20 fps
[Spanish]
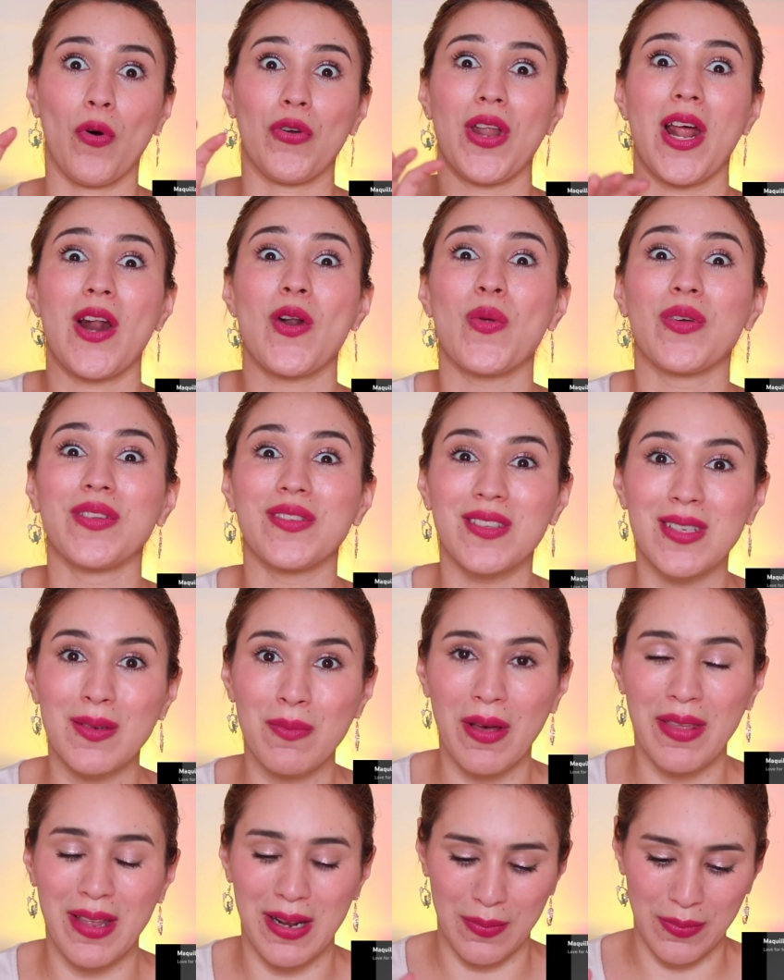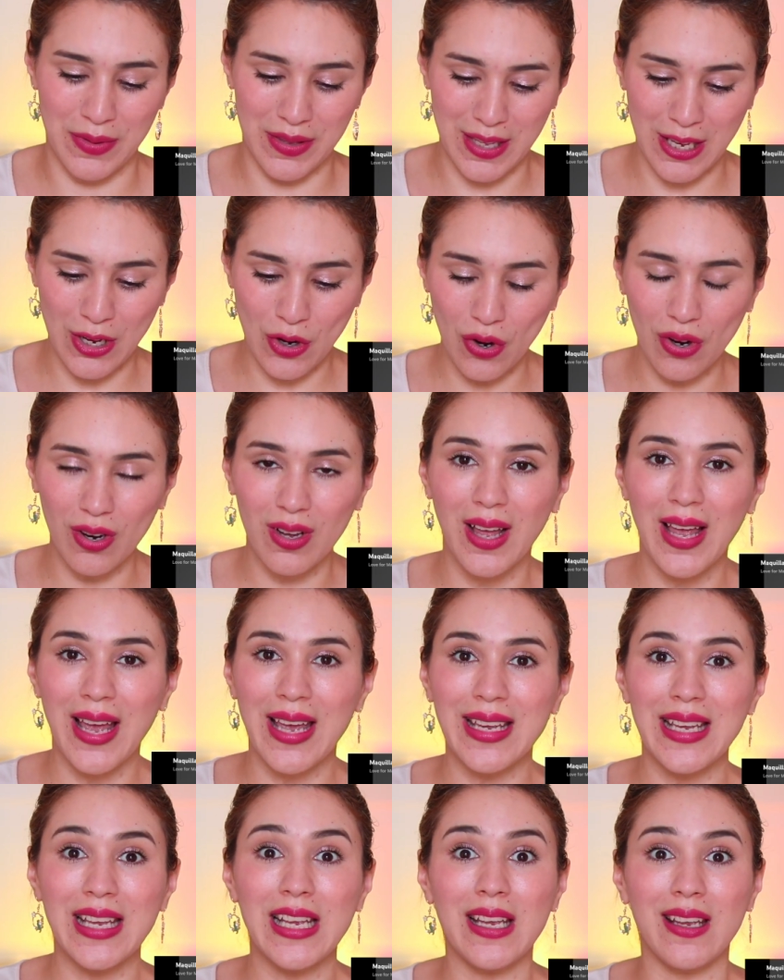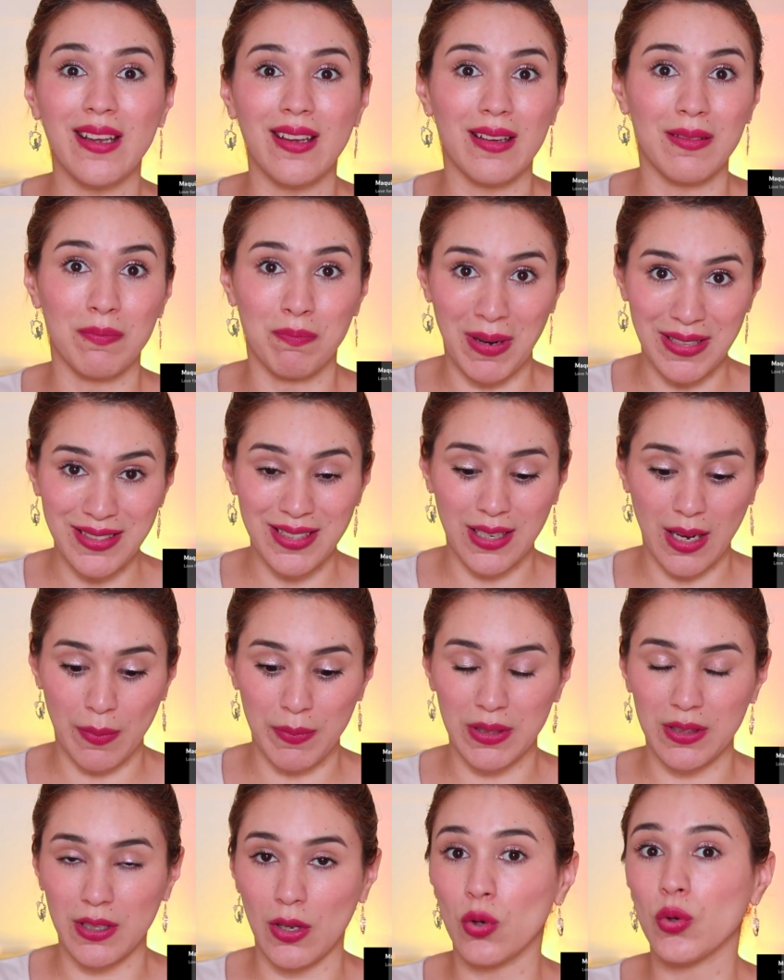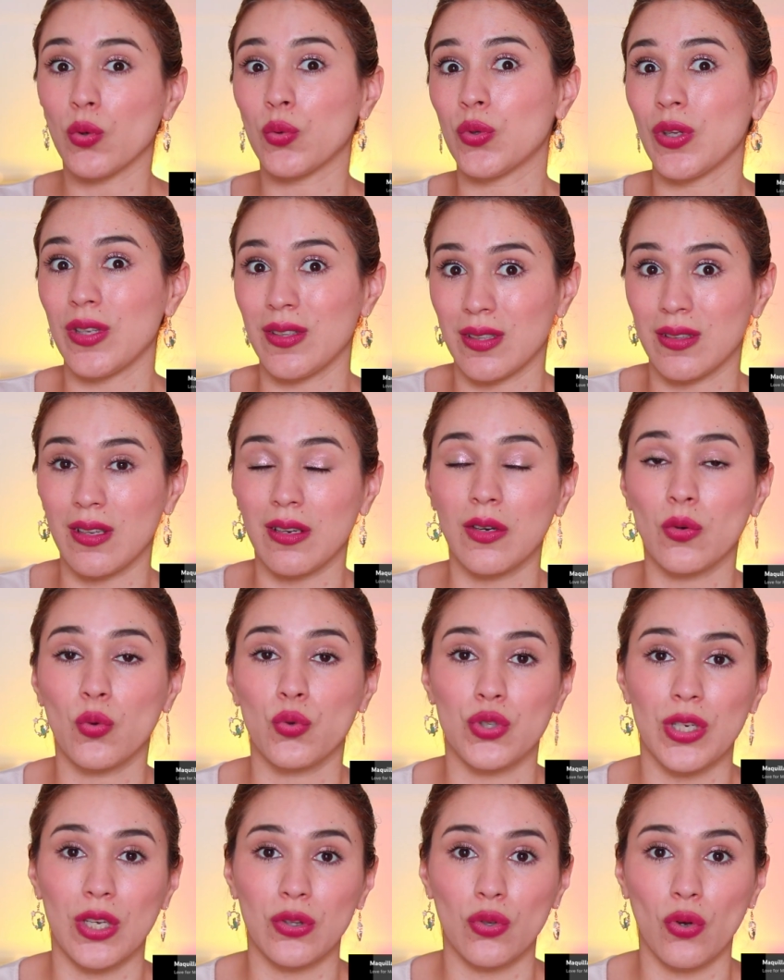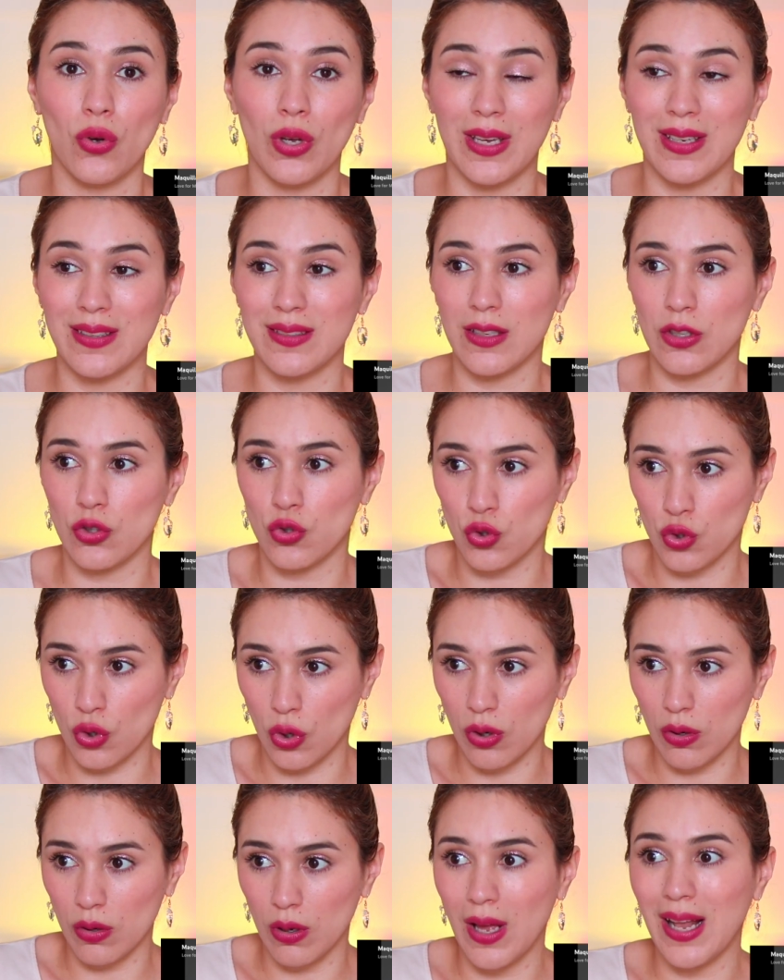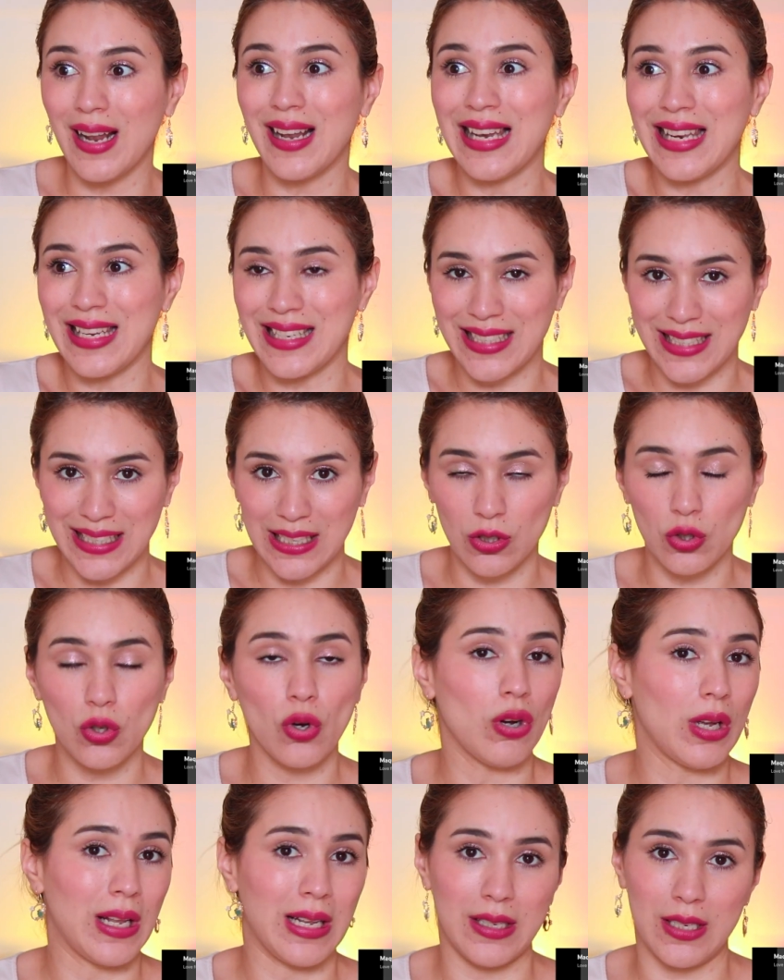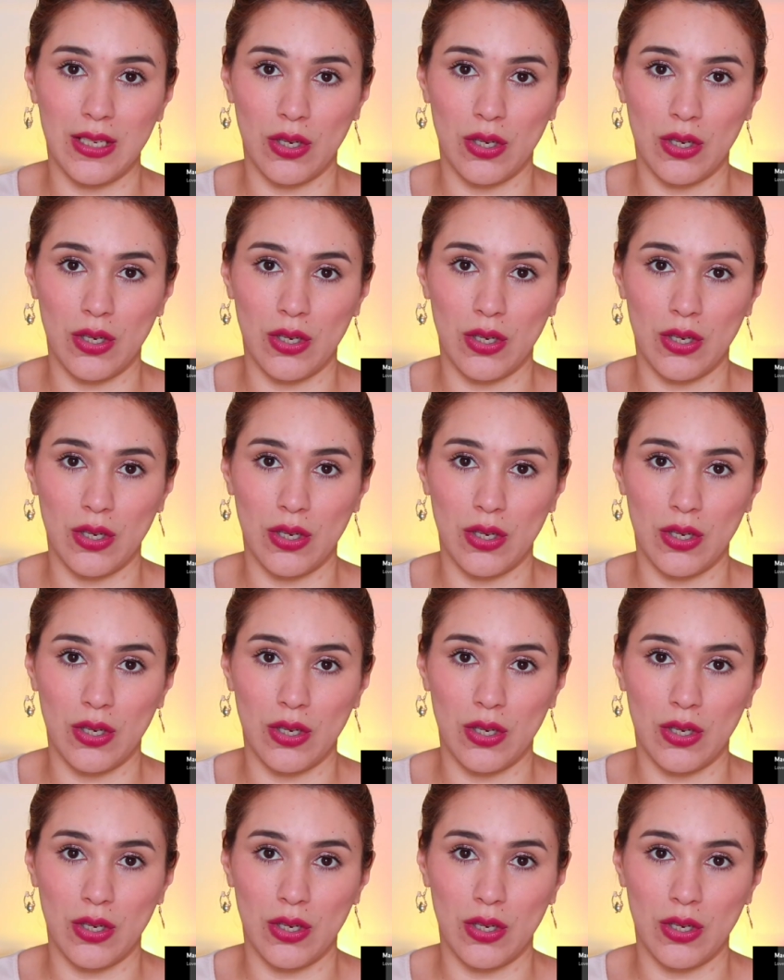ponerlo encima del video y básicamente lo que ustedes están escuchando es yo leyendo el